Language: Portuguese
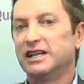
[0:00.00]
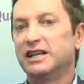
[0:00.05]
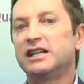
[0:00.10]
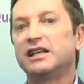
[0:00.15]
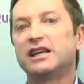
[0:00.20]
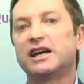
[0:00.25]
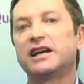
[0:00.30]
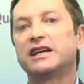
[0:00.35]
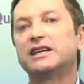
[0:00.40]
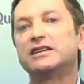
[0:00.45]
E
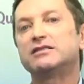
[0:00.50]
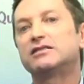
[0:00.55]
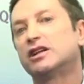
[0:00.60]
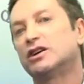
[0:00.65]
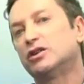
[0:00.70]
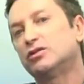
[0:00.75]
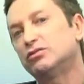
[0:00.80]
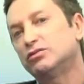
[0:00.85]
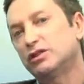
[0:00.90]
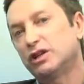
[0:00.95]
aí
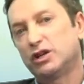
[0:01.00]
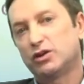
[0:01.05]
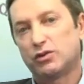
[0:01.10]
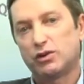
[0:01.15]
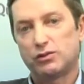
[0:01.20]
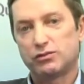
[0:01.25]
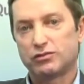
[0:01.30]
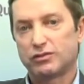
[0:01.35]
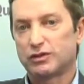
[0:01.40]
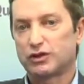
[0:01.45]
então
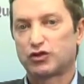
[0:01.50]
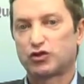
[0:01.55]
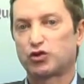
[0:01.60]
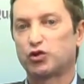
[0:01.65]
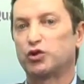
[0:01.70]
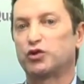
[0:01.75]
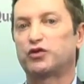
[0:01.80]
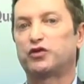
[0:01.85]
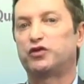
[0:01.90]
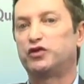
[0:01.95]
eu
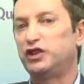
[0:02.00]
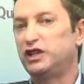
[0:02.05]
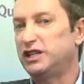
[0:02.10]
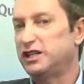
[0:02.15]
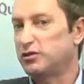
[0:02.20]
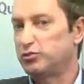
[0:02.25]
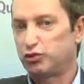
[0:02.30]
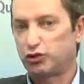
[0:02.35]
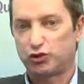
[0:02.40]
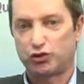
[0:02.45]
sorvi,
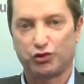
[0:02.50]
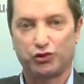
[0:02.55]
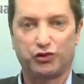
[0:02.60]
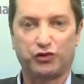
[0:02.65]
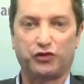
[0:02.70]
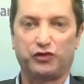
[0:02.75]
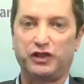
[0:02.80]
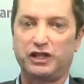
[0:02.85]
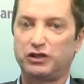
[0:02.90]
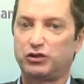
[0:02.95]

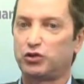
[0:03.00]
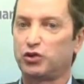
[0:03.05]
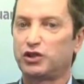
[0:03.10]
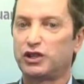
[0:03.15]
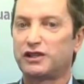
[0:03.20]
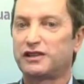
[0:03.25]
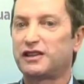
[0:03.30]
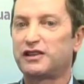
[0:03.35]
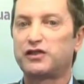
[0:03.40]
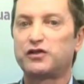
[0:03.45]
absorvi
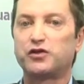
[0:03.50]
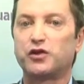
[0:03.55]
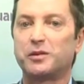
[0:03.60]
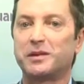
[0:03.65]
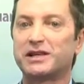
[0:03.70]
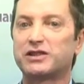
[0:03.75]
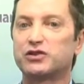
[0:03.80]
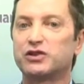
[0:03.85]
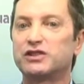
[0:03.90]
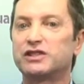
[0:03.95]
todas as
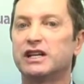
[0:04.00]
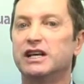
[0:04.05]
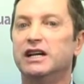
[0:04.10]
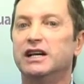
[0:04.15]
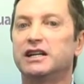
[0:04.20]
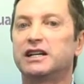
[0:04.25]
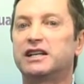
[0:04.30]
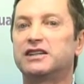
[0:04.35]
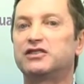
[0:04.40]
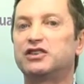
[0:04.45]
informações
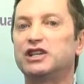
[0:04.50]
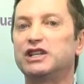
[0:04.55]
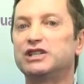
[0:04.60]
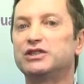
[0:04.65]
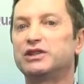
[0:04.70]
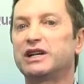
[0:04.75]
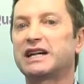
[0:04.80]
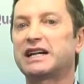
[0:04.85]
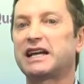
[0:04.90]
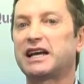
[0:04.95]
que tinham
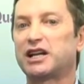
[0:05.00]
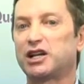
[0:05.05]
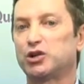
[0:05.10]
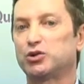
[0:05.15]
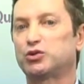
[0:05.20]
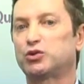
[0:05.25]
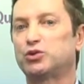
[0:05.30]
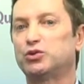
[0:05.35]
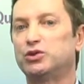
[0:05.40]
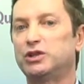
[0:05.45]
naquela
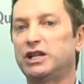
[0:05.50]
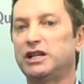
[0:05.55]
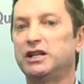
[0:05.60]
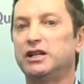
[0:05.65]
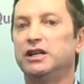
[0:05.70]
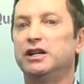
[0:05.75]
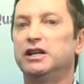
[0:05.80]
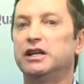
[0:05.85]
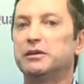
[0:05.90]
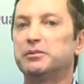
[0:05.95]
altura,
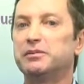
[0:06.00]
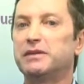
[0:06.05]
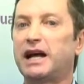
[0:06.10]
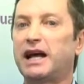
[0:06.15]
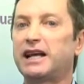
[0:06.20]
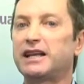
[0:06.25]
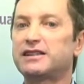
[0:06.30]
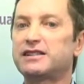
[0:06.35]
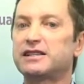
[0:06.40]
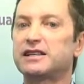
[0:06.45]

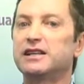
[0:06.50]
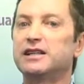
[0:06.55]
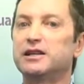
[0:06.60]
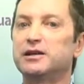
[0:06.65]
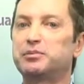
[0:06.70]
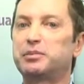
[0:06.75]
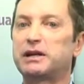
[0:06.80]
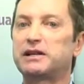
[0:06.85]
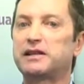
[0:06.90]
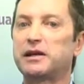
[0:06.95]
mas uh,
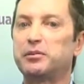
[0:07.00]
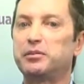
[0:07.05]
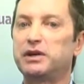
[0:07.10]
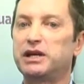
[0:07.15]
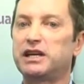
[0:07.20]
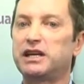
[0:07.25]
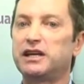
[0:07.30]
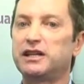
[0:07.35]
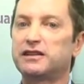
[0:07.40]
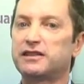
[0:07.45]
percebi
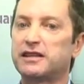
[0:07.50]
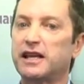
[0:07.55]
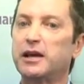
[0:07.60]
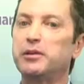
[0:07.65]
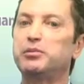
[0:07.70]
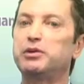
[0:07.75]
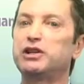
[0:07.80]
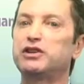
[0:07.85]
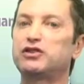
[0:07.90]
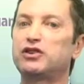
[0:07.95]
que
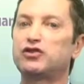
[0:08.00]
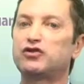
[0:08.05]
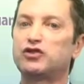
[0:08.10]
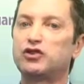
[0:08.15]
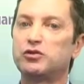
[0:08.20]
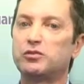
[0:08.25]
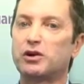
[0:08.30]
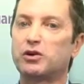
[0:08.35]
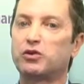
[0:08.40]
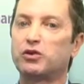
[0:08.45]
sempre existia
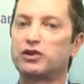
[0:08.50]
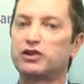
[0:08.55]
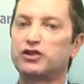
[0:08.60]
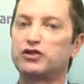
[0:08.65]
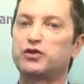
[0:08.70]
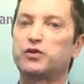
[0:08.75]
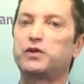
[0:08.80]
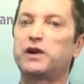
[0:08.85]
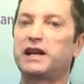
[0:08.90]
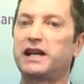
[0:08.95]
uma coisa
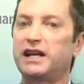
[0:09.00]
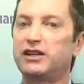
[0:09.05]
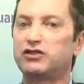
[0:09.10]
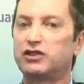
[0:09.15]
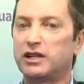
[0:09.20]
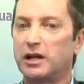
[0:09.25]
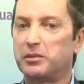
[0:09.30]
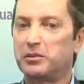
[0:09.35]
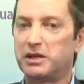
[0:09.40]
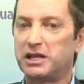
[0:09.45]
diferente
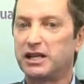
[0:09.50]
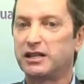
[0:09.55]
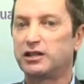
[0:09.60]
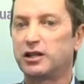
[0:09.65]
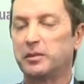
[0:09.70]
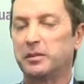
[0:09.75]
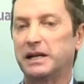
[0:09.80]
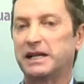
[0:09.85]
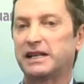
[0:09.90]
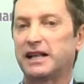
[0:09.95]
da minha
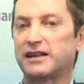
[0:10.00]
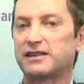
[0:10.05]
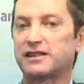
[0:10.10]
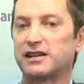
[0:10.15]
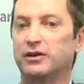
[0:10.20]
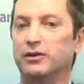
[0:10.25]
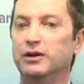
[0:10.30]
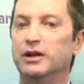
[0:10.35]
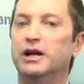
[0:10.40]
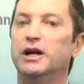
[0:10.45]

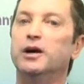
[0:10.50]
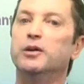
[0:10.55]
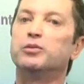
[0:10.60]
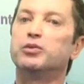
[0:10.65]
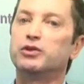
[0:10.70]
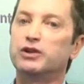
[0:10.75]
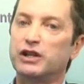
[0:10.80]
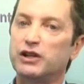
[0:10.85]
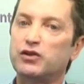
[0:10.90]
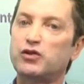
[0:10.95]
interpretação.
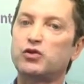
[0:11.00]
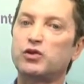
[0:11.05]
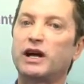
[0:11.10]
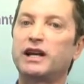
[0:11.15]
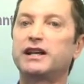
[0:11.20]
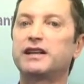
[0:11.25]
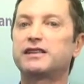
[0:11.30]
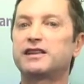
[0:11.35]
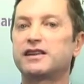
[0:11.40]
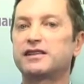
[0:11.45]
Por isso a
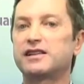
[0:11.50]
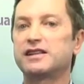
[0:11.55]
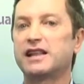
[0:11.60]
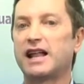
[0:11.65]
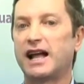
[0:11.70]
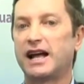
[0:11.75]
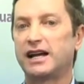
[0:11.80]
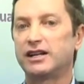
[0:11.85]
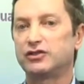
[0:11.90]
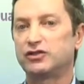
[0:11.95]

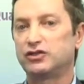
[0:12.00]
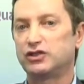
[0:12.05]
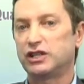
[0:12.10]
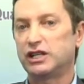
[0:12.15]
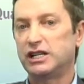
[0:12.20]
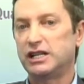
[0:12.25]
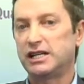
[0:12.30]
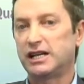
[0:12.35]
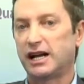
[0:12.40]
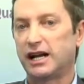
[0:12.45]
necessidade de
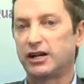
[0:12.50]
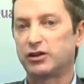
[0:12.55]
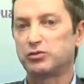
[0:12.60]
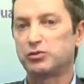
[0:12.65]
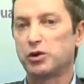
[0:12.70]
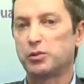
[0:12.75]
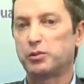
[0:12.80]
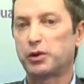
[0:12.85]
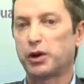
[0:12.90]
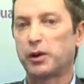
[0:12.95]
criar o
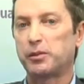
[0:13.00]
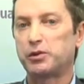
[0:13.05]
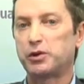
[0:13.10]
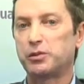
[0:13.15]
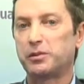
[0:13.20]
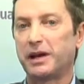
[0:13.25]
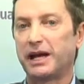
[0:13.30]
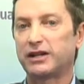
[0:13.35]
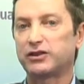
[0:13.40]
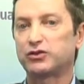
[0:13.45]
meu próprio
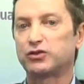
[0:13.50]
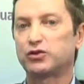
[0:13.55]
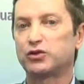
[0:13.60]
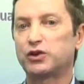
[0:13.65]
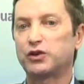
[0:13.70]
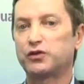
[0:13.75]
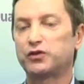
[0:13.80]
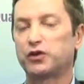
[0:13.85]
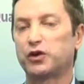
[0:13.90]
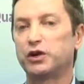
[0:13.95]
método, que
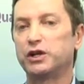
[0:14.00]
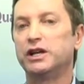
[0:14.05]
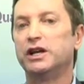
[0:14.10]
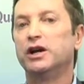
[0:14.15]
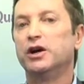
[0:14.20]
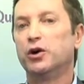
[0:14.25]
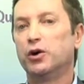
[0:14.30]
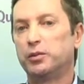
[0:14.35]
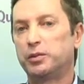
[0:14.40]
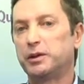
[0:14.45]
foi
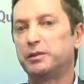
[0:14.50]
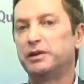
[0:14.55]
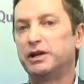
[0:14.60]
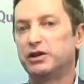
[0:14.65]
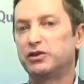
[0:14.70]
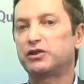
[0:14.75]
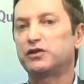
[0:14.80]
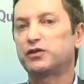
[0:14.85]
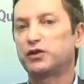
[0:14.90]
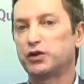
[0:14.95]
o
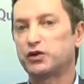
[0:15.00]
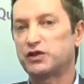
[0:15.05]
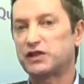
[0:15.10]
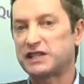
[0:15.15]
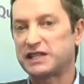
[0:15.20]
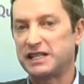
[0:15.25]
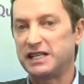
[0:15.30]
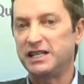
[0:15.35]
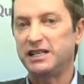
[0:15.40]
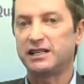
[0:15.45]
primeiro, que foi o
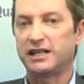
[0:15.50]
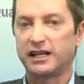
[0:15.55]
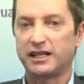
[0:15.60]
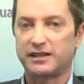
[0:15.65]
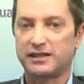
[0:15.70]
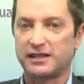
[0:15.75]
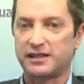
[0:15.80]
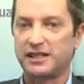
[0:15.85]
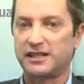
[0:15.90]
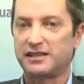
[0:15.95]
si, né?
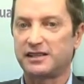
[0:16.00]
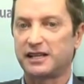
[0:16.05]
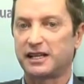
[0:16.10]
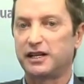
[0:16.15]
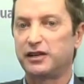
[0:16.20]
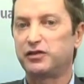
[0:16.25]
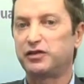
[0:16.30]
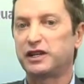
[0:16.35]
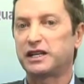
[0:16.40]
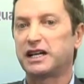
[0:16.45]
Si
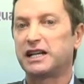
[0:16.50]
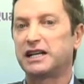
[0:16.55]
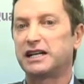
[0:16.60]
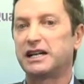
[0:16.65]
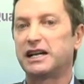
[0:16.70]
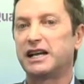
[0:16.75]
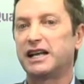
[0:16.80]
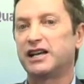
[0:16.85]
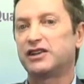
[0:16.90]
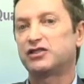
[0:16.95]
significa em
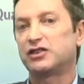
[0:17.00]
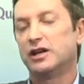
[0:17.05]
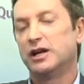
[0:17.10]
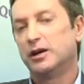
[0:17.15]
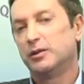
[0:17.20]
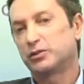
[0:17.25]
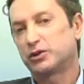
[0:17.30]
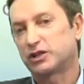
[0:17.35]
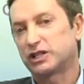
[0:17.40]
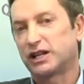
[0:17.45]
inglês,
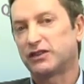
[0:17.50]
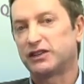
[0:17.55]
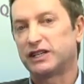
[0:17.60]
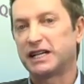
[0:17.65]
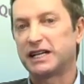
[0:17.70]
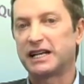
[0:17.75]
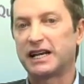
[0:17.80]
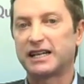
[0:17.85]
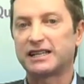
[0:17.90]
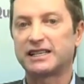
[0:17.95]
porque eu estava na
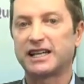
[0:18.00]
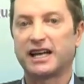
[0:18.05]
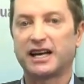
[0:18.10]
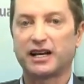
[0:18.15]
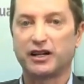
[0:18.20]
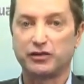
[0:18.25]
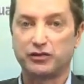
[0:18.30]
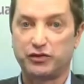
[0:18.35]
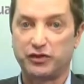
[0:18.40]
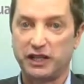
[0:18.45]
Inglaterra,
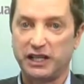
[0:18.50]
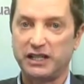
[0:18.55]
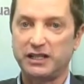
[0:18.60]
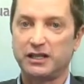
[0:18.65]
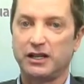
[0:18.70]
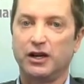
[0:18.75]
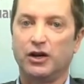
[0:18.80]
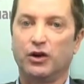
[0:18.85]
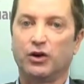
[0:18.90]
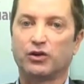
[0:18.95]

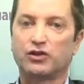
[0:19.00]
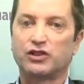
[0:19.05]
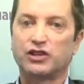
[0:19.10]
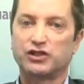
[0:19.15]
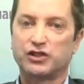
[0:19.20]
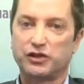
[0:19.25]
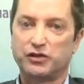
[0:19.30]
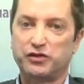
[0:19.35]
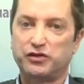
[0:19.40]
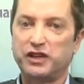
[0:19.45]
ver, ou
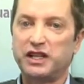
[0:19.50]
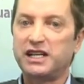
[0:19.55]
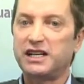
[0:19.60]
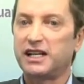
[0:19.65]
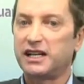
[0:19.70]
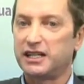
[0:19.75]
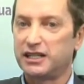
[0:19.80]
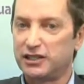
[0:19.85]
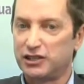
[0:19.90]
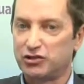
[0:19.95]
seja, ver a
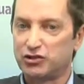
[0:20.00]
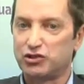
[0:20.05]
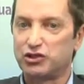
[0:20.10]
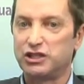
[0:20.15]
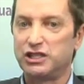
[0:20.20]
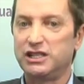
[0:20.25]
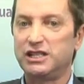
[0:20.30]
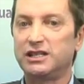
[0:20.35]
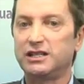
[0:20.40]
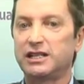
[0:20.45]

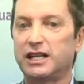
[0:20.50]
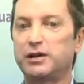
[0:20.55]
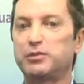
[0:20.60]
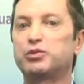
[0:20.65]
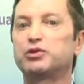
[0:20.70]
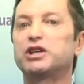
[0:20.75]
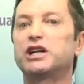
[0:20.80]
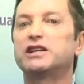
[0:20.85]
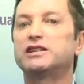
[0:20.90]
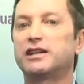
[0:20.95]
energia né? e
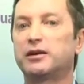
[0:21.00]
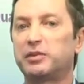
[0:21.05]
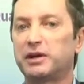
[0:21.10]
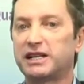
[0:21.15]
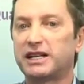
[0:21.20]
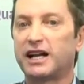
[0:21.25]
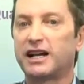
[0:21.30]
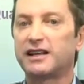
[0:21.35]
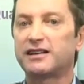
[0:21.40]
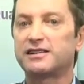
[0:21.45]
poder
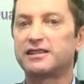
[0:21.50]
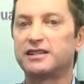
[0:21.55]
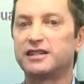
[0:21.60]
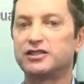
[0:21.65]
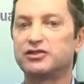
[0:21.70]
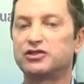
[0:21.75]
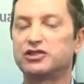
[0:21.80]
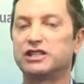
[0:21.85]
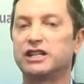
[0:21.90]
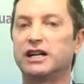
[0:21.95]
interpretar essa
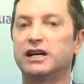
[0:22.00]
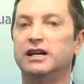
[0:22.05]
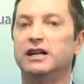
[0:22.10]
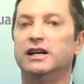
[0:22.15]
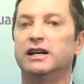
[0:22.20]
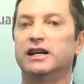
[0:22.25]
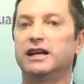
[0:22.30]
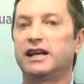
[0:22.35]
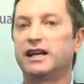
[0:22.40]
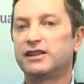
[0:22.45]
energia.
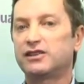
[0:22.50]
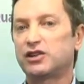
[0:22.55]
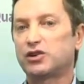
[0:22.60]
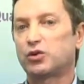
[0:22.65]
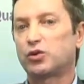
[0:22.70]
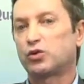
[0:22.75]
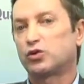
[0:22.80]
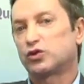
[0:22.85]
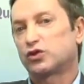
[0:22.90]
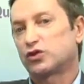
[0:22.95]
Esse
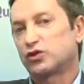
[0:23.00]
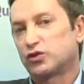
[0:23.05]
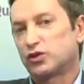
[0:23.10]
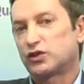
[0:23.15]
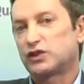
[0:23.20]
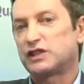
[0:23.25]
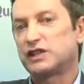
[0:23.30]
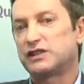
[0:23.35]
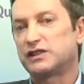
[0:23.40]
curso do CI